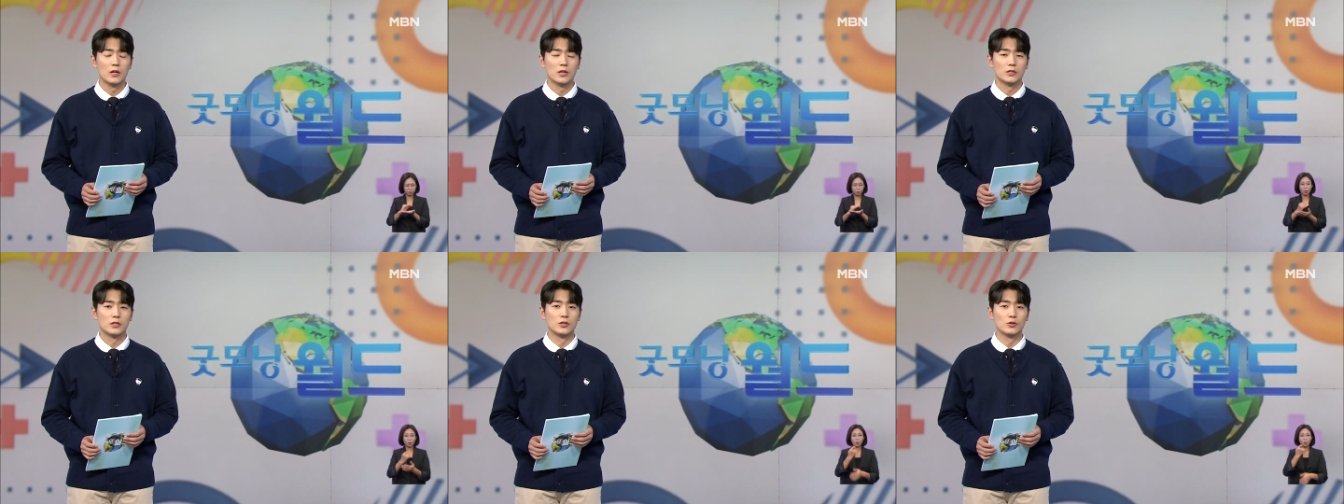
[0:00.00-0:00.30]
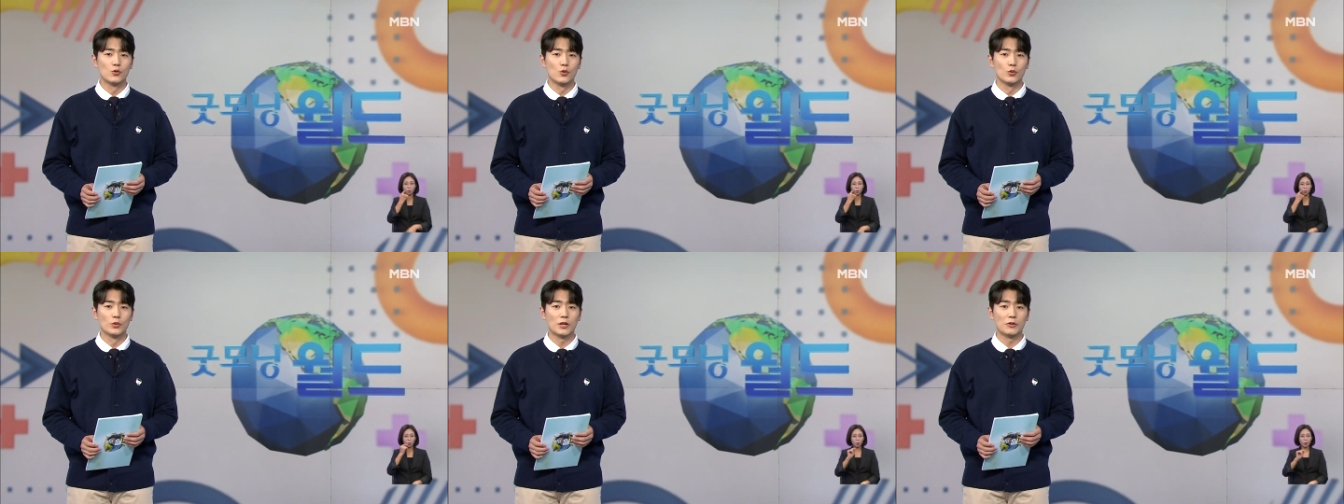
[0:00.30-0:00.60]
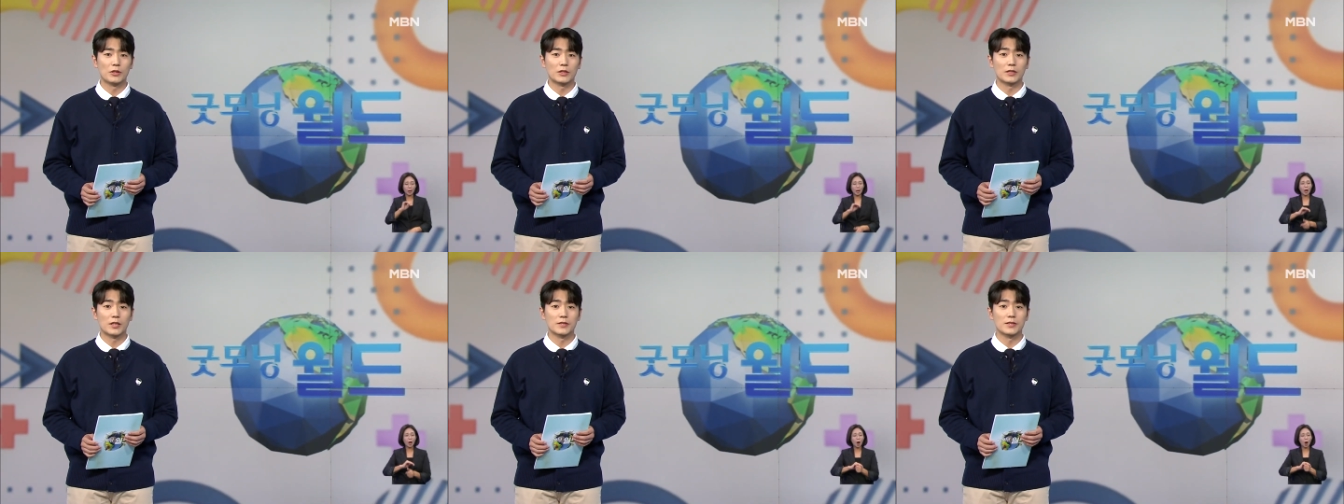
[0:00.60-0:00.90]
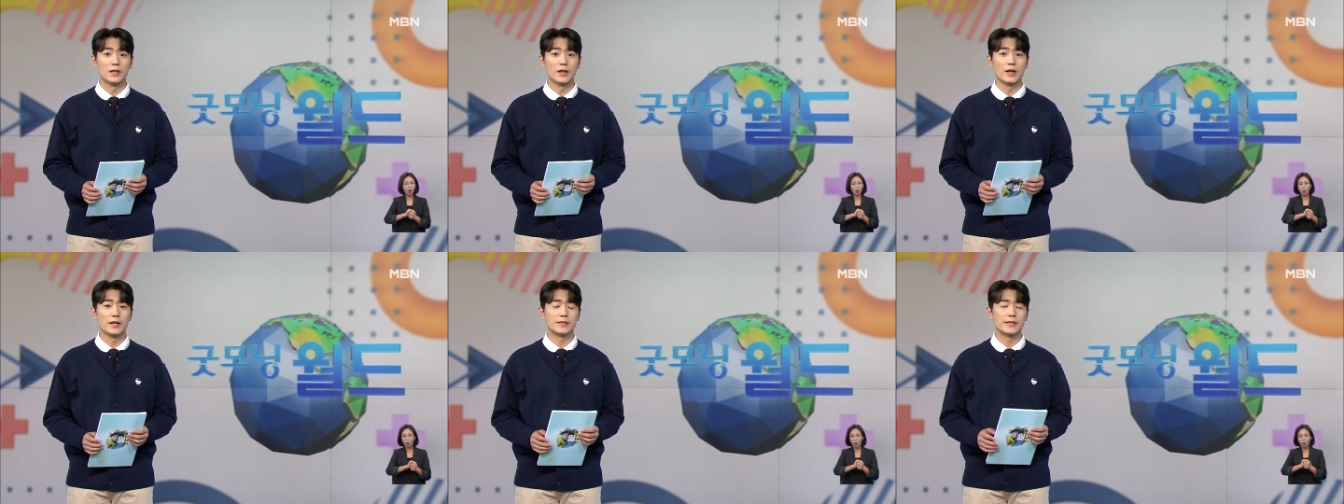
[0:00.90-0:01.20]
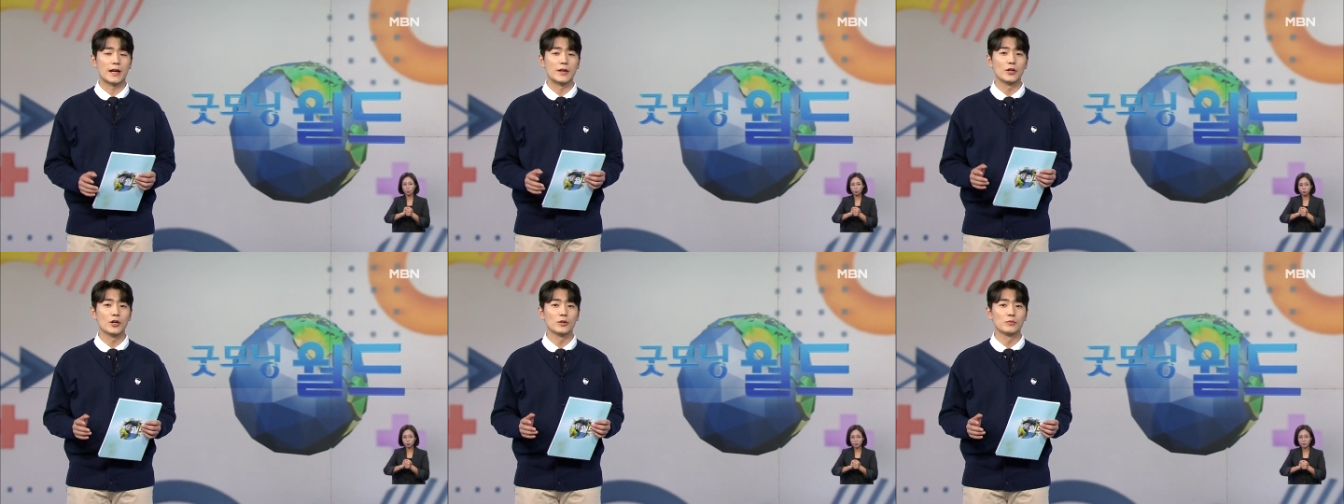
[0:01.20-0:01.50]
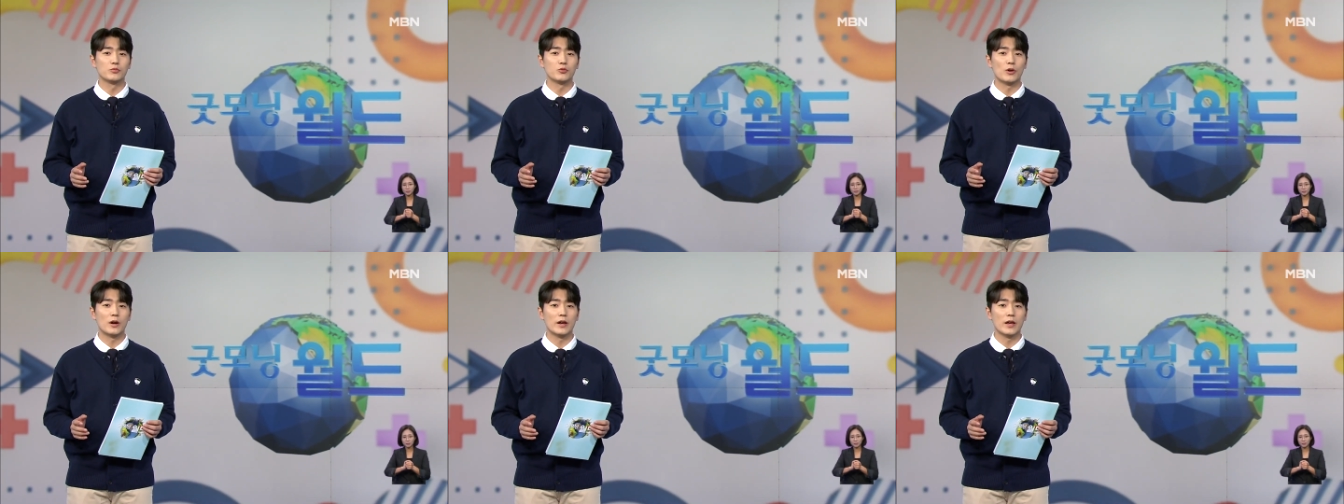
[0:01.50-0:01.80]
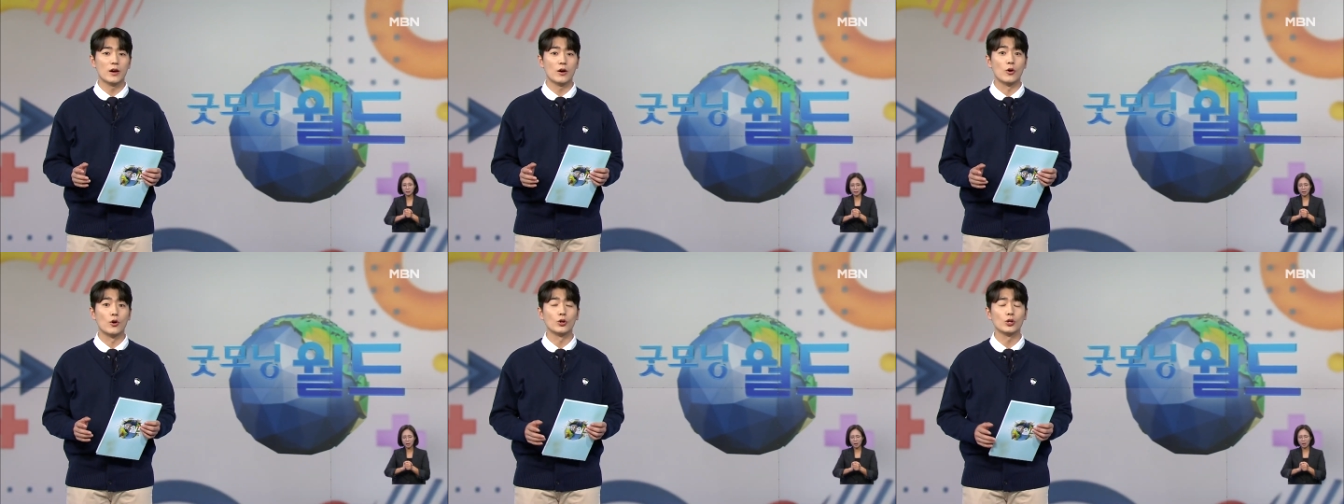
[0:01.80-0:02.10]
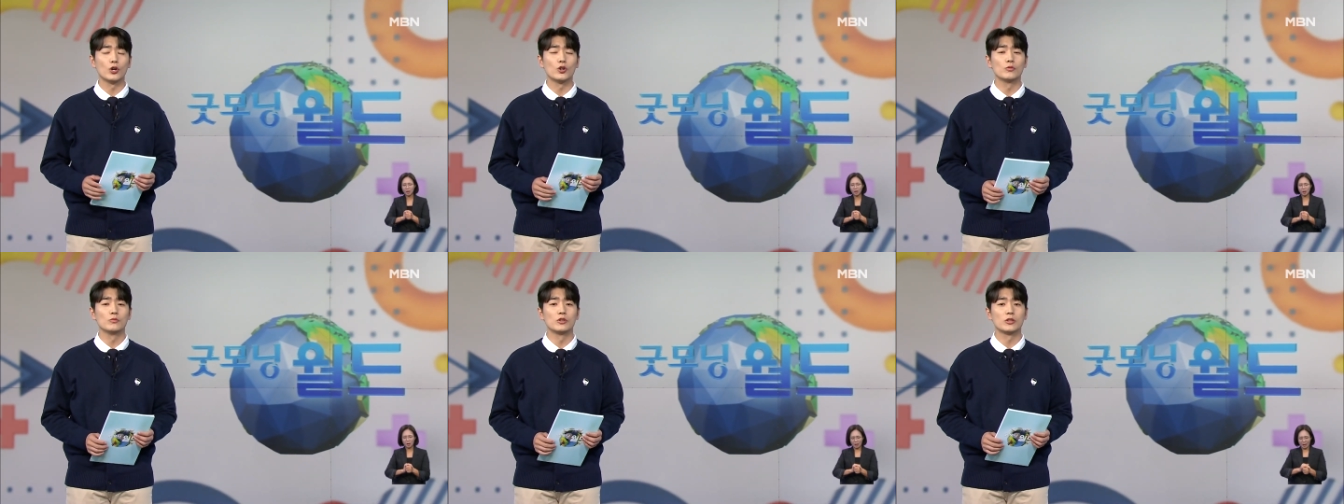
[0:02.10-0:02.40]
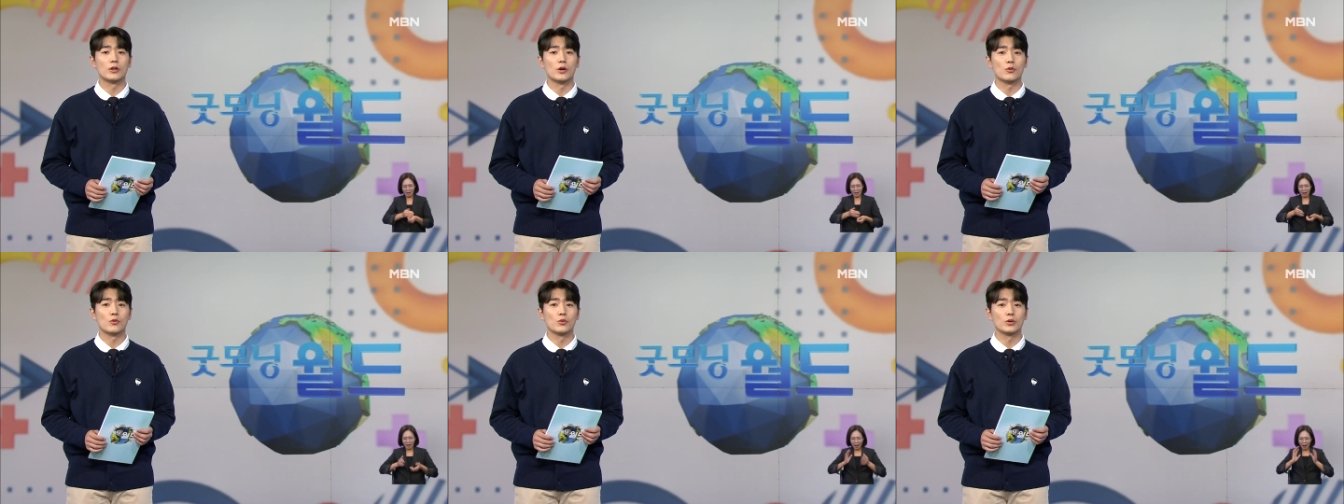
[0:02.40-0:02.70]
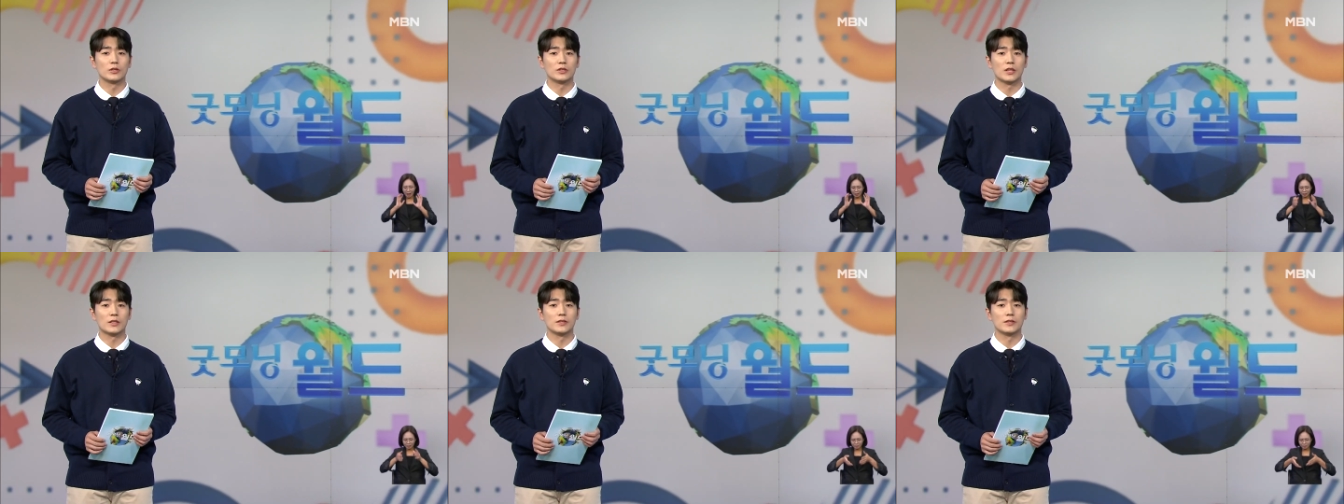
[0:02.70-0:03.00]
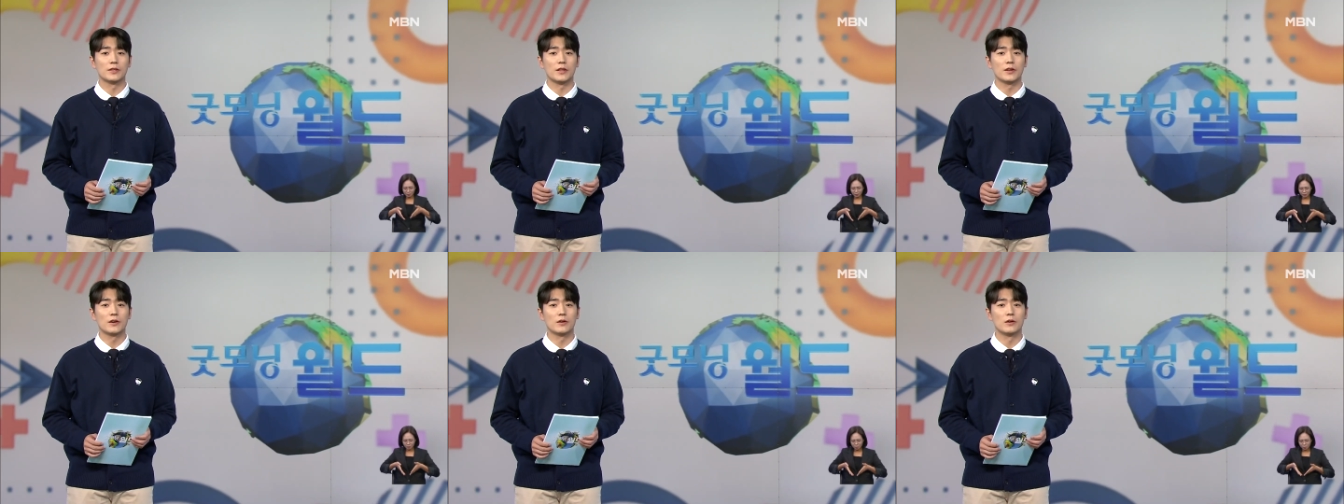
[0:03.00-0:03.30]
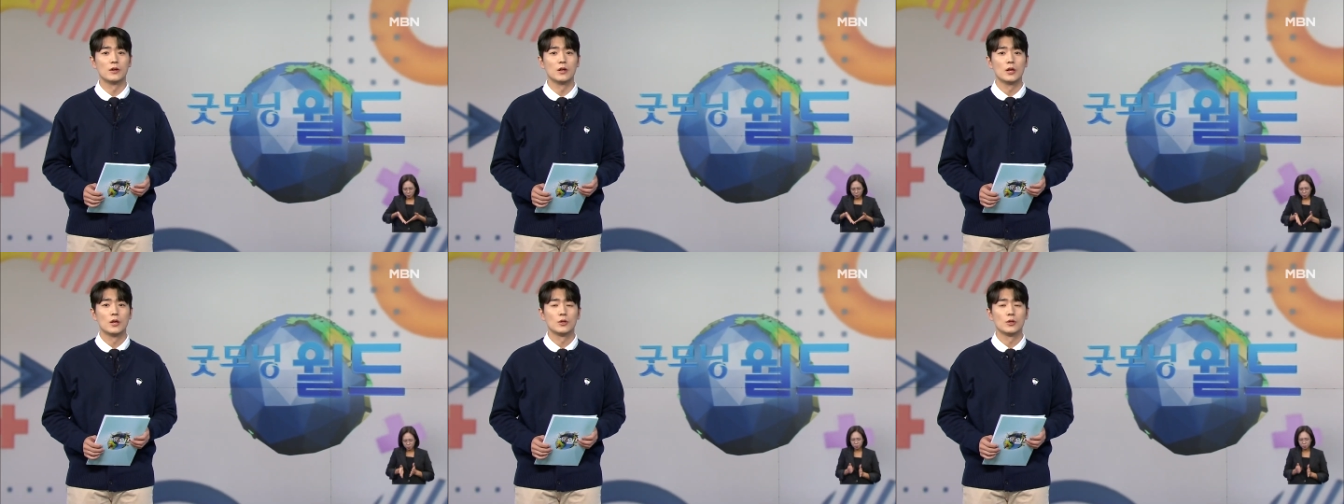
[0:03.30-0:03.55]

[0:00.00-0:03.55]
지구온난화 탓에 자연부하에 어려움을 겪고 있다는데요.